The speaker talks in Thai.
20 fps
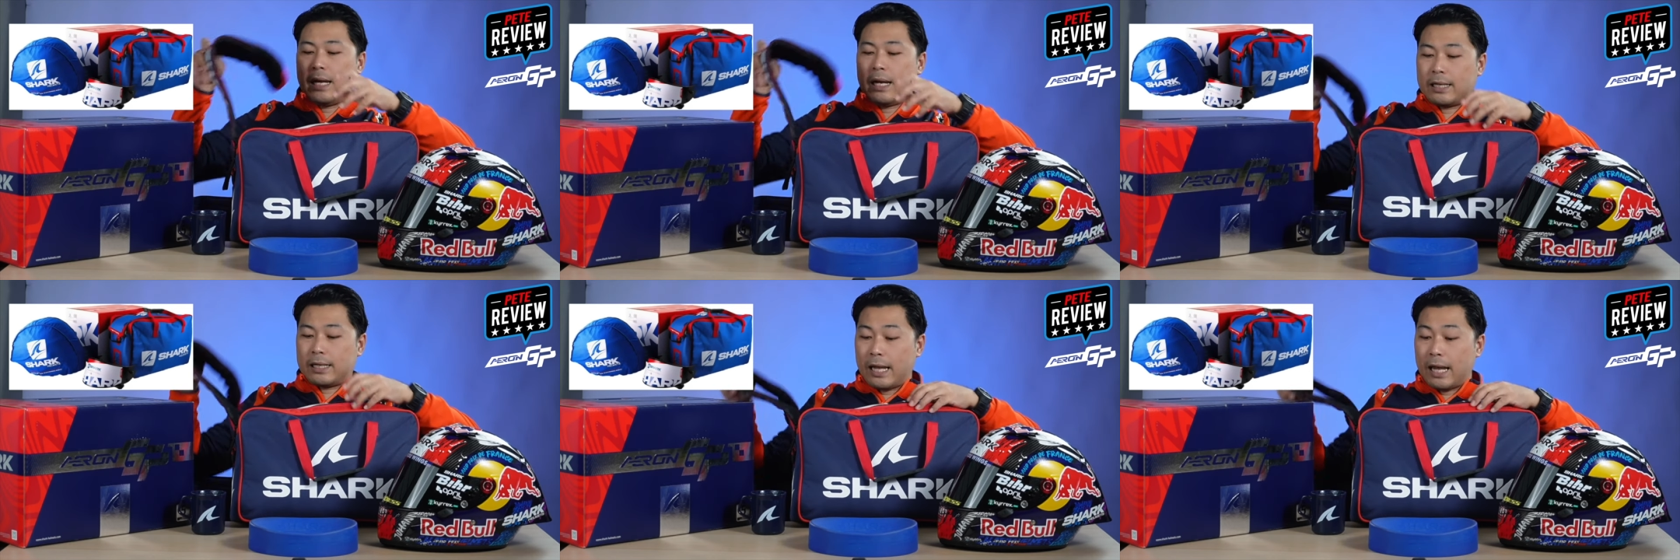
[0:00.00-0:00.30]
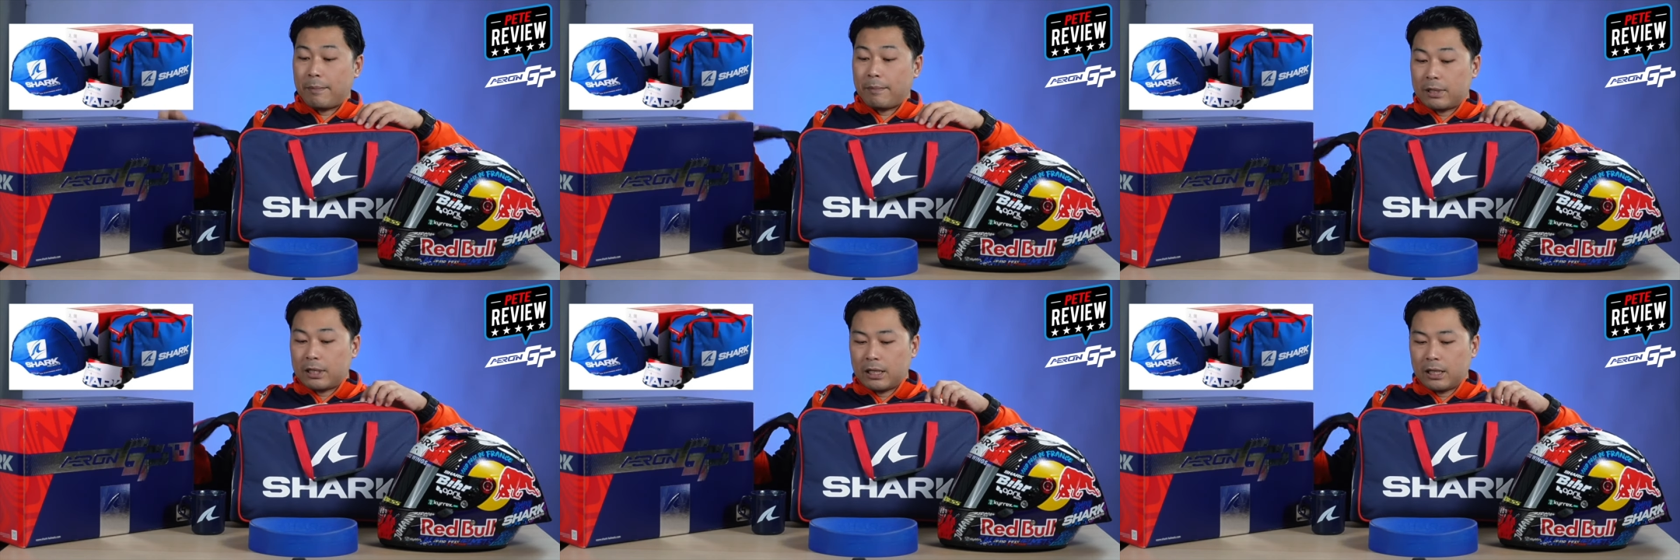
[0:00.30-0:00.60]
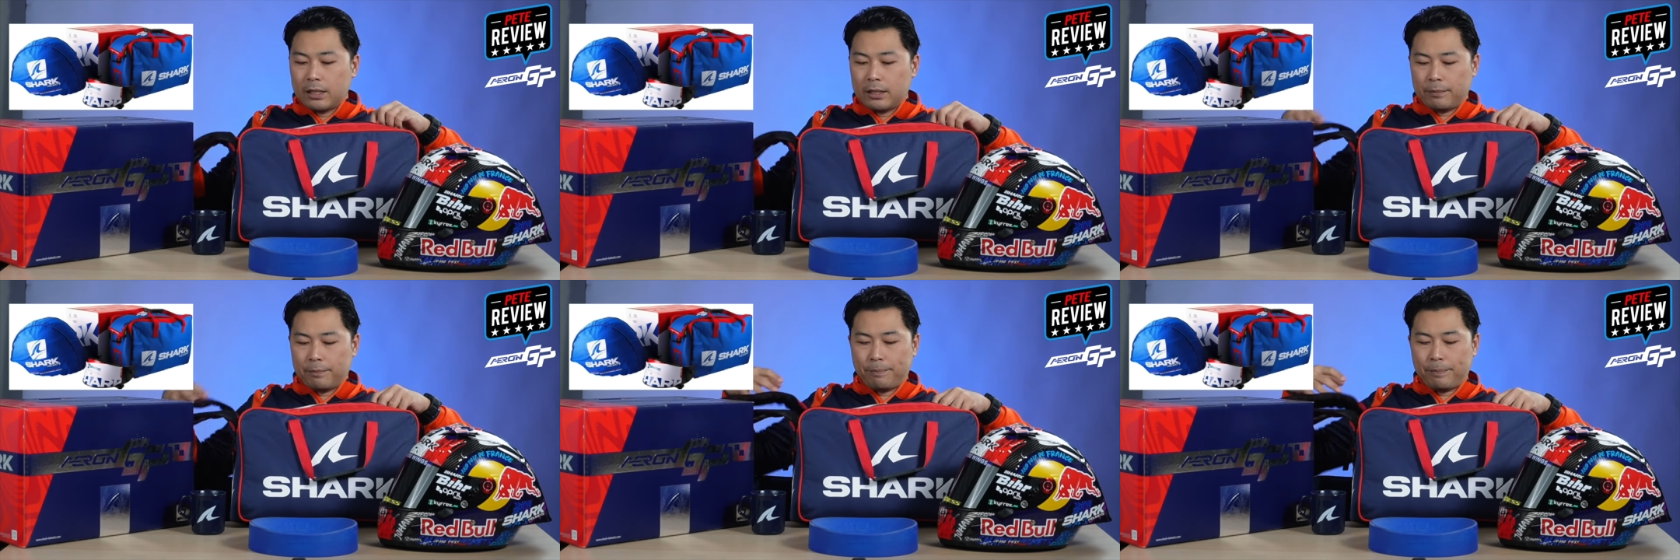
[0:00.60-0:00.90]
จะเข้ม
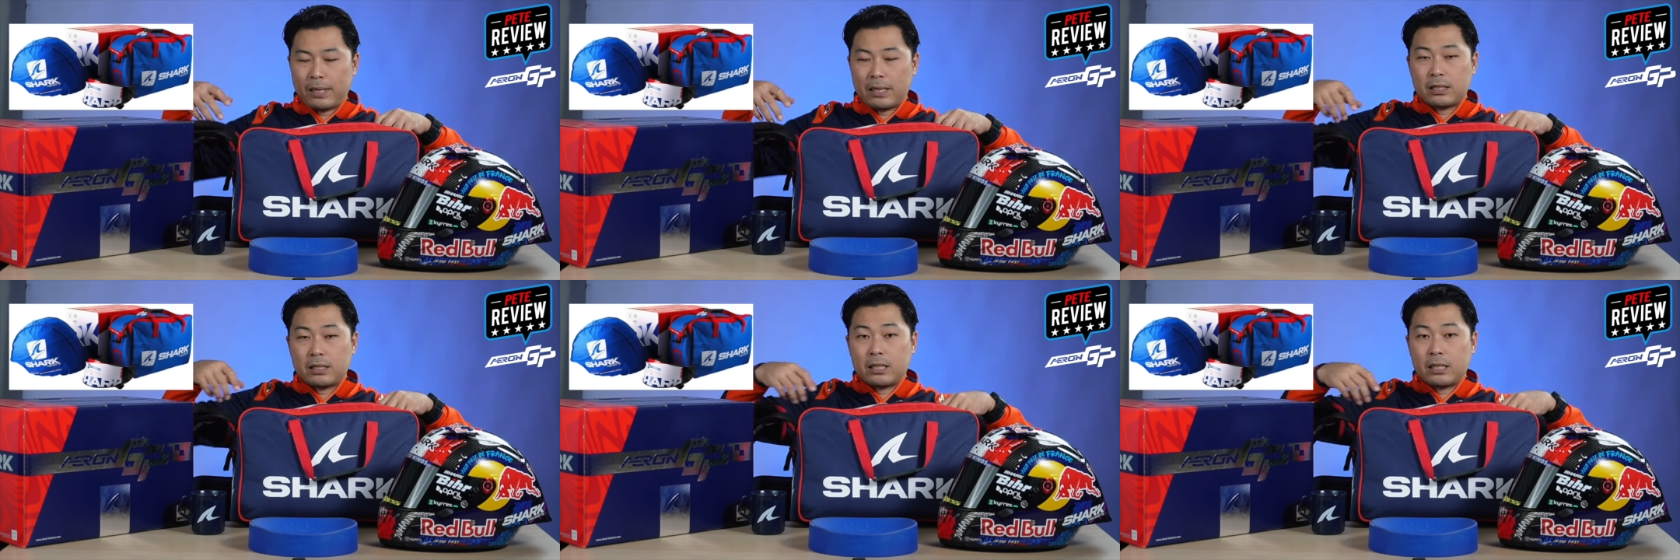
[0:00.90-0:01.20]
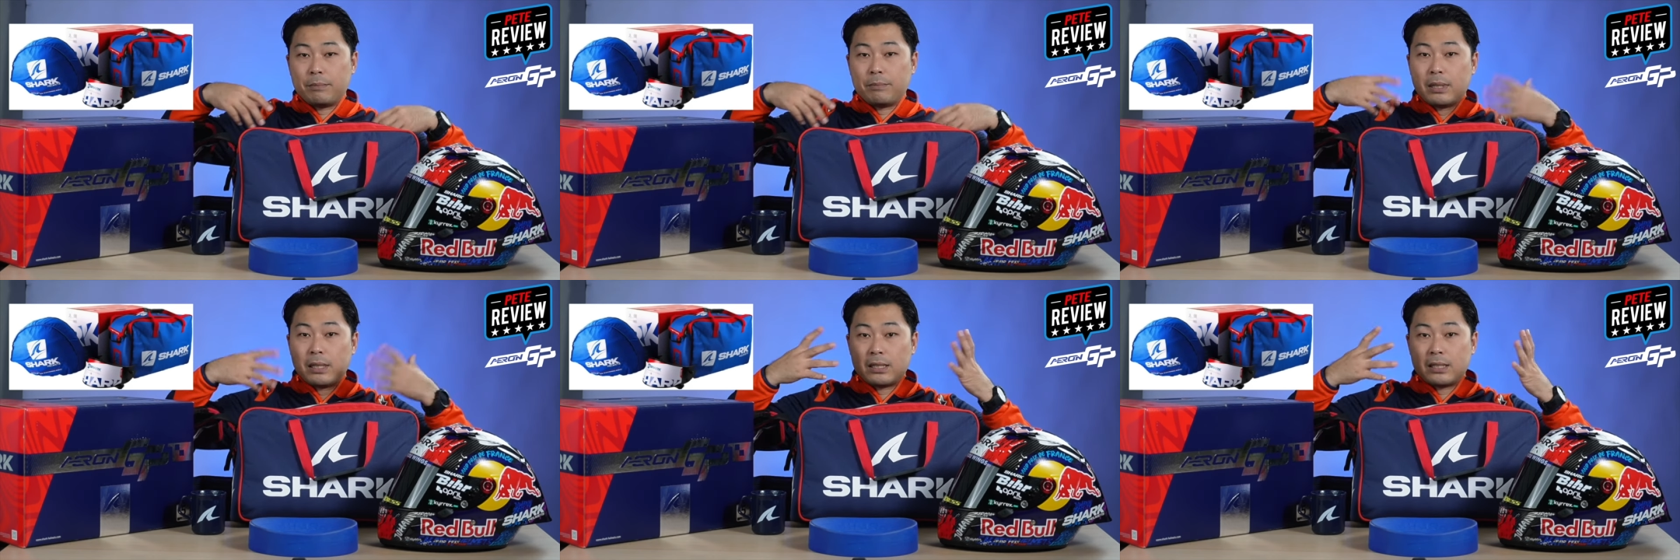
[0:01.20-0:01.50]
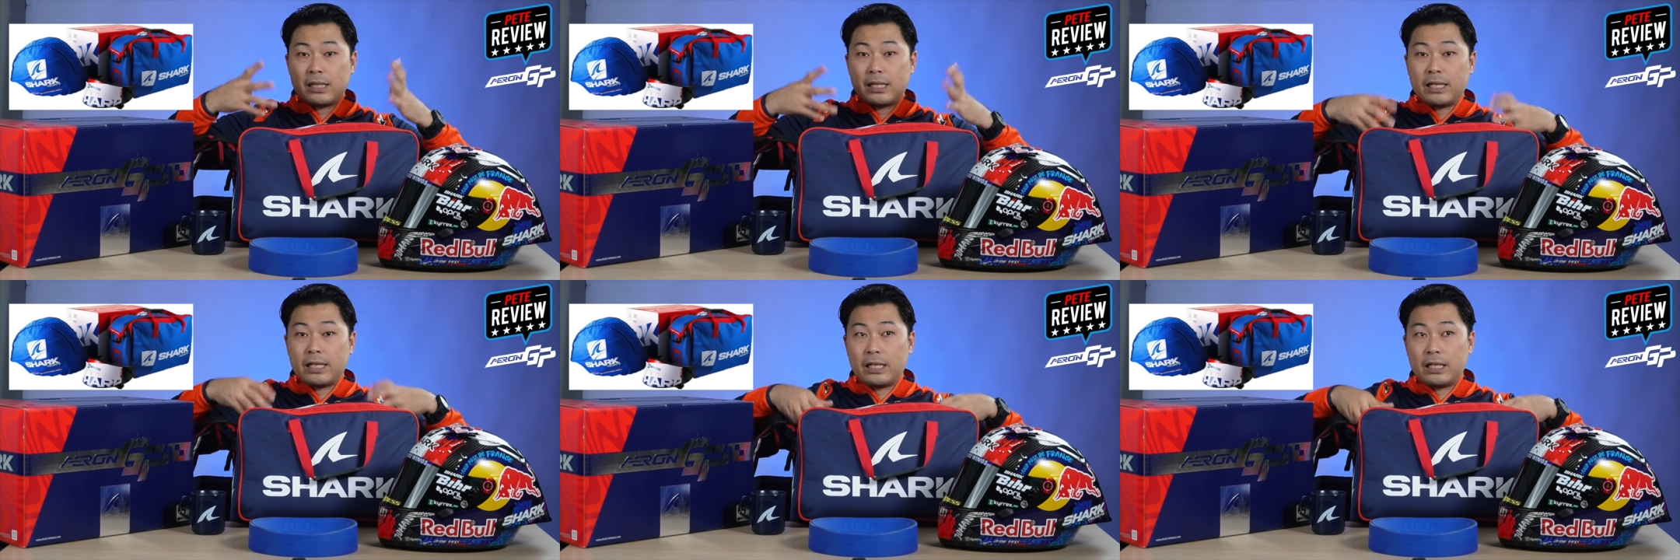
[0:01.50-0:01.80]
ขึ้นเป็นสีเหมือน